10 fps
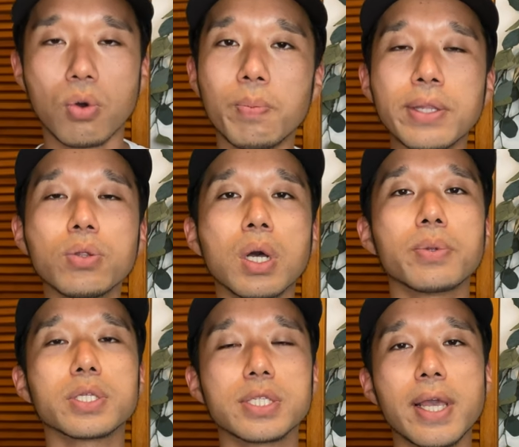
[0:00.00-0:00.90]
コメントとか
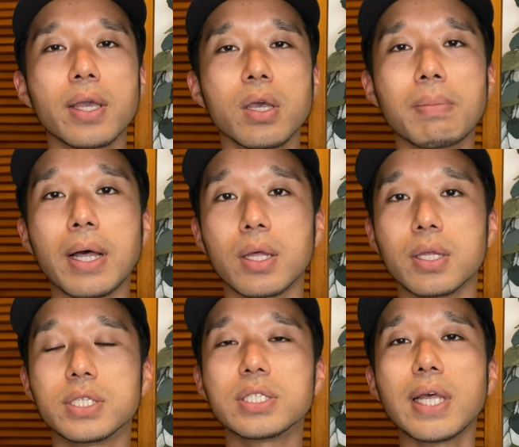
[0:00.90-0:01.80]
もですね、まあ、
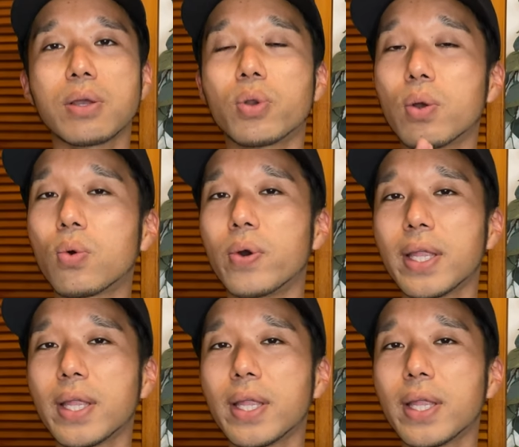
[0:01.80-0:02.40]
実際これをこう